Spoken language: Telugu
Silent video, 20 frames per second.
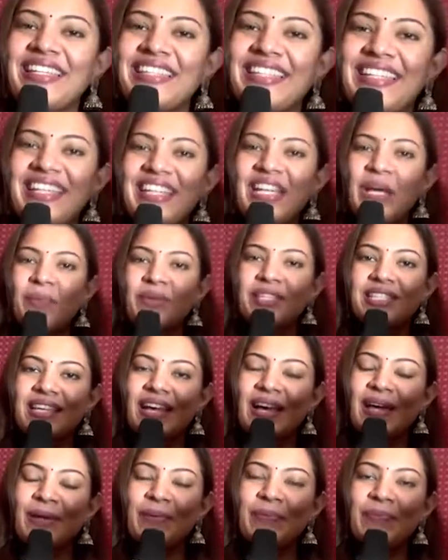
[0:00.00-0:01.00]
అందరికీ
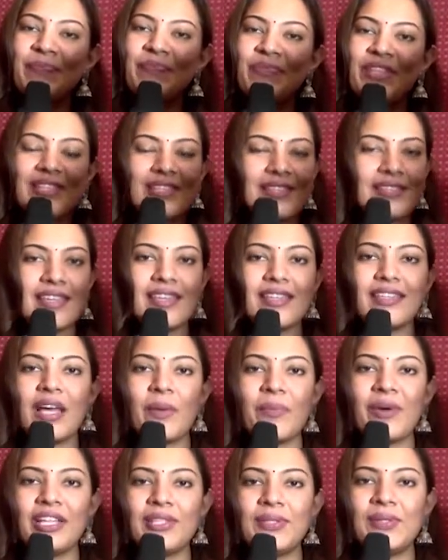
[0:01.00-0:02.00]
నమస్కారం దిస్ ఇస్ గీతా
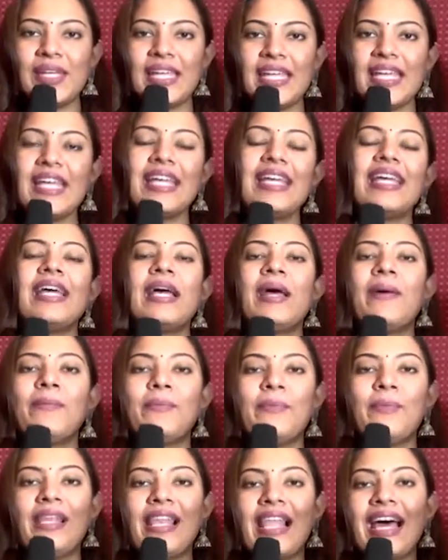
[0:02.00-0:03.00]
మాధురి
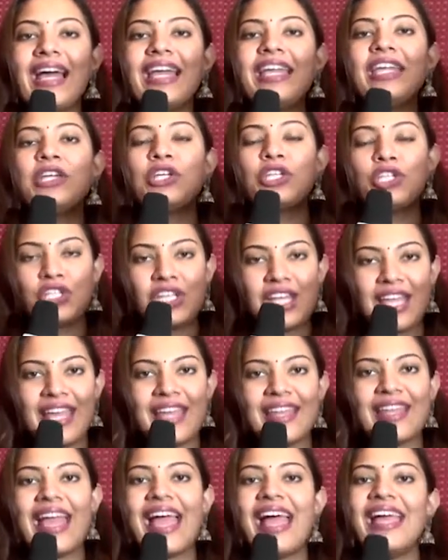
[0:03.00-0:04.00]
లైక్
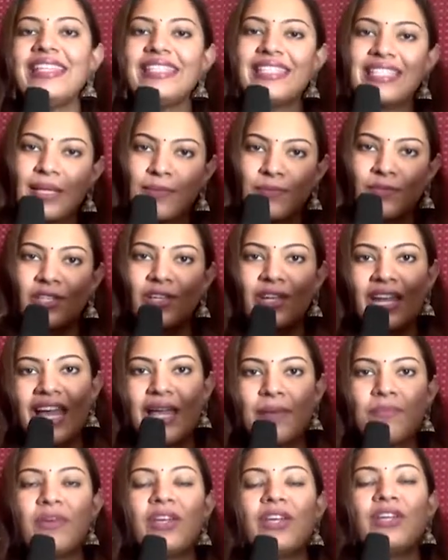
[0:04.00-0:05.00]
షేర్ అండ్
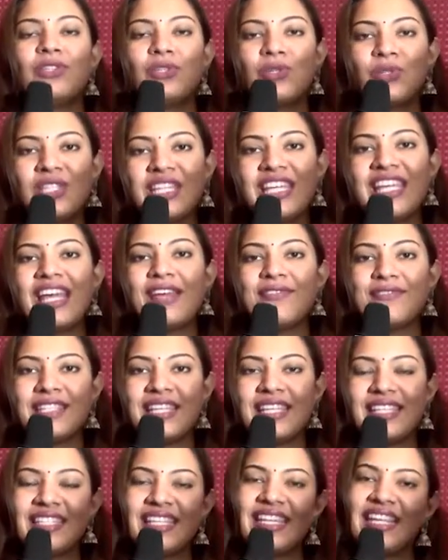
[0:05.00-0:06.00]
సబ్స్క్రైబ్ టు
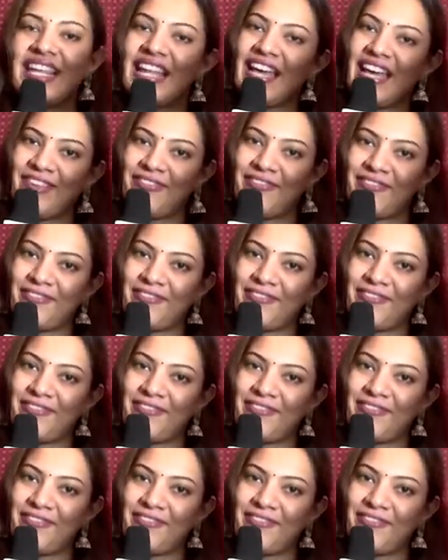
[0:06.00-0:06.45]
టీఎఫ్సిసి లైవ్